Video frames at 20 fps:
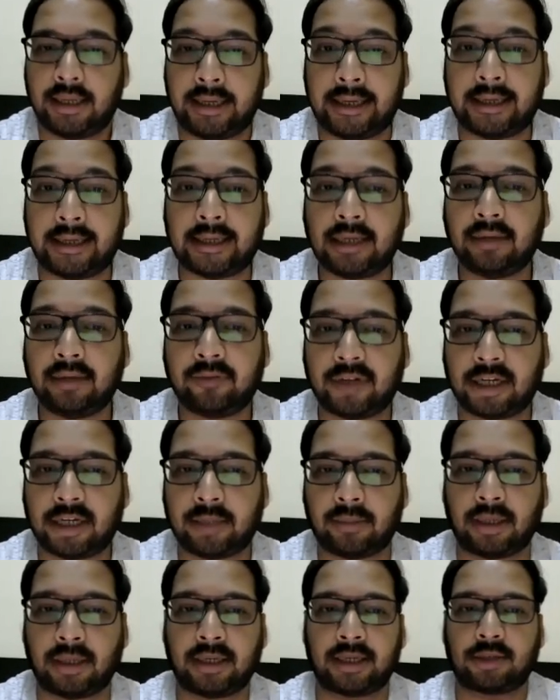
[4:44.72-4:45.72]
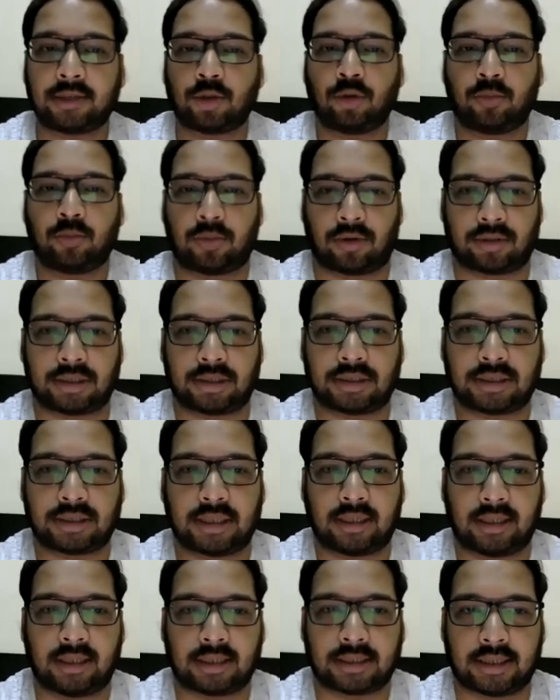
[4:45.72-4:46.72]
एक ही वेरिएबल के थ्रू प्रोसेस
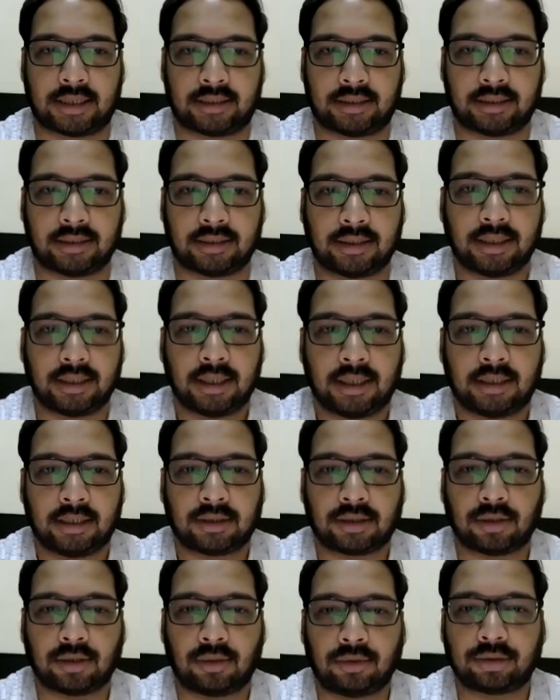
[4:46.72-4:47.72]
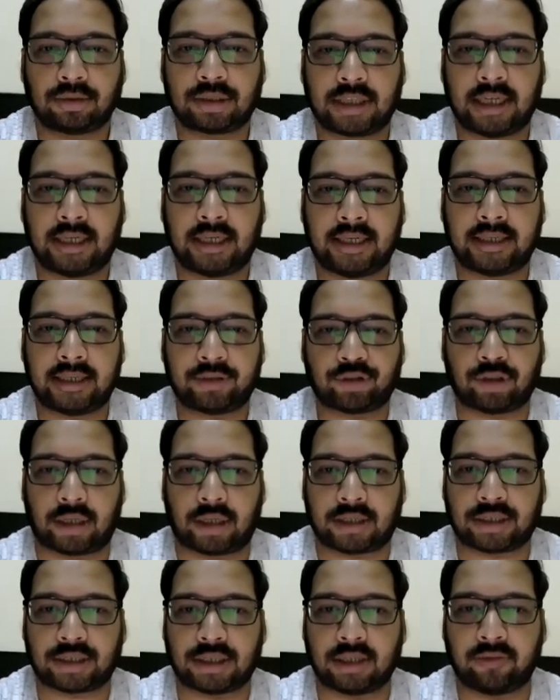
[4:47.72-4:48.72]
करना चाहते हैं तो उसके लिए
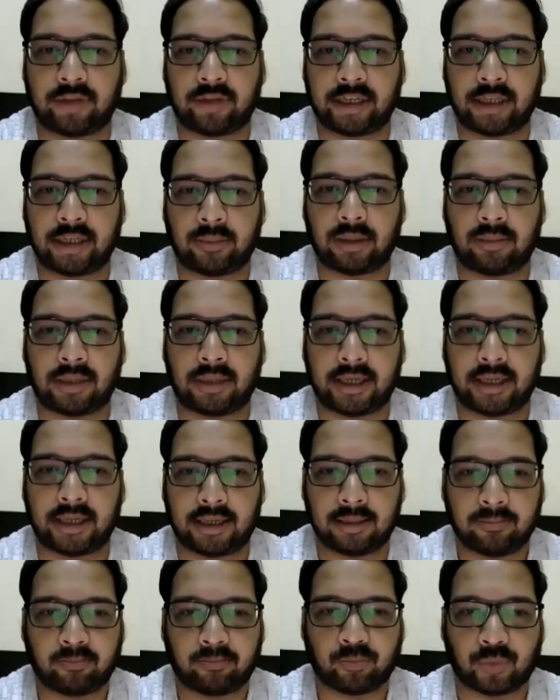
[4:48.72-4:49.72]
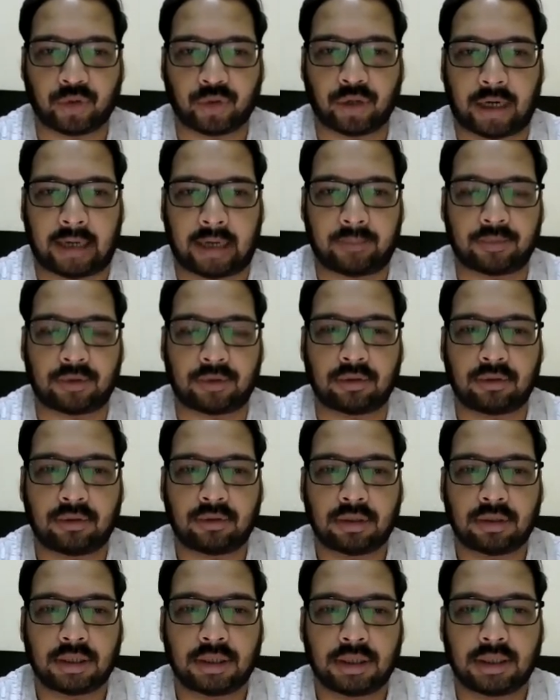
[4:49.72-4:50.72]
स्ट्रक्चर वेरिएबल बनेगा तो आपको
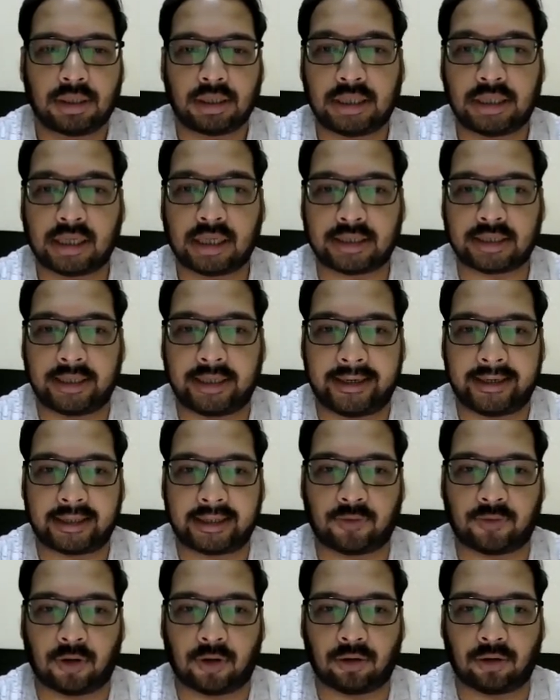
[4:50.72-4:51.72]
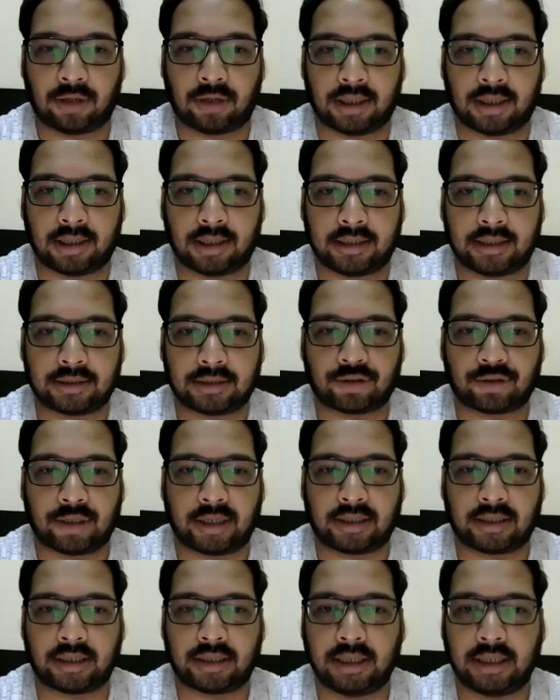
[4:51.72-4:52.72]
ये सिंटेक्स फॉलो करना है
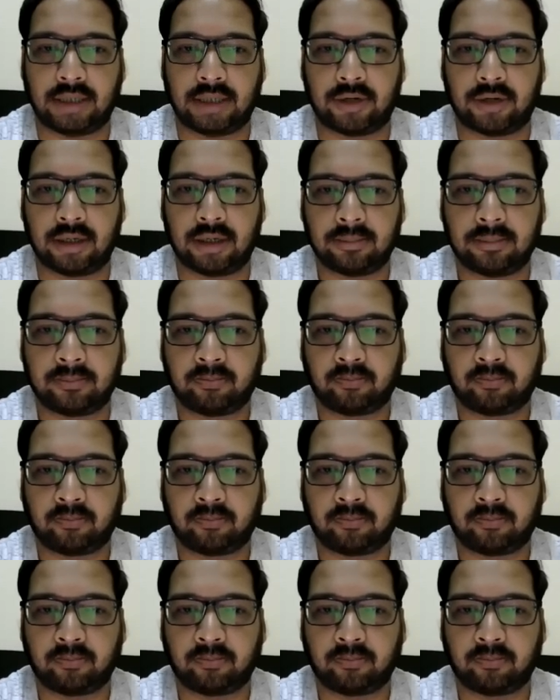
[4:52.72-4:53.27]
स्ट्रक्ट कीवर्ड